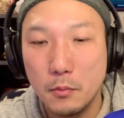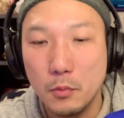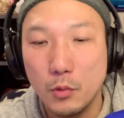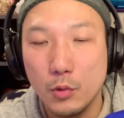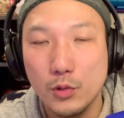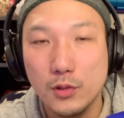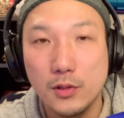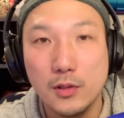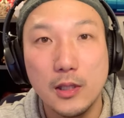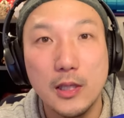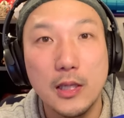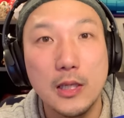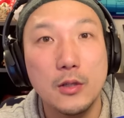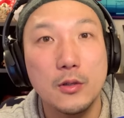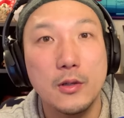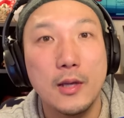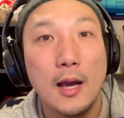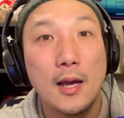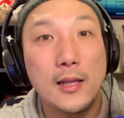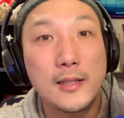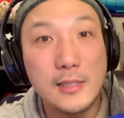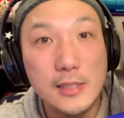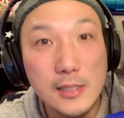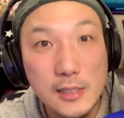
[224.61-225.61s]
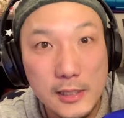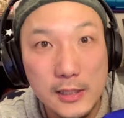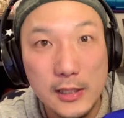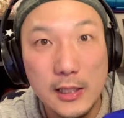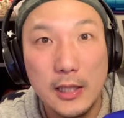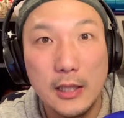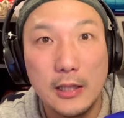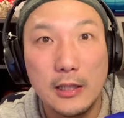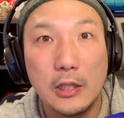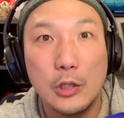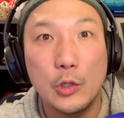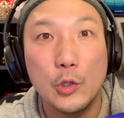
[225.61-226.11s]
門スキルや知
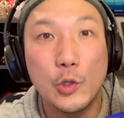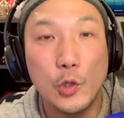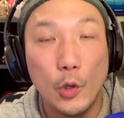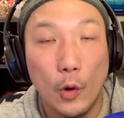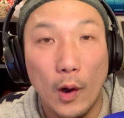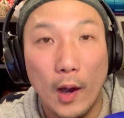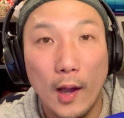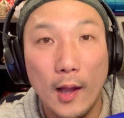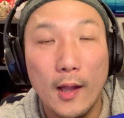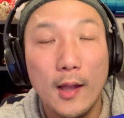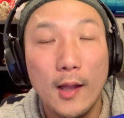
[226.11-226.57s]
識っていうのは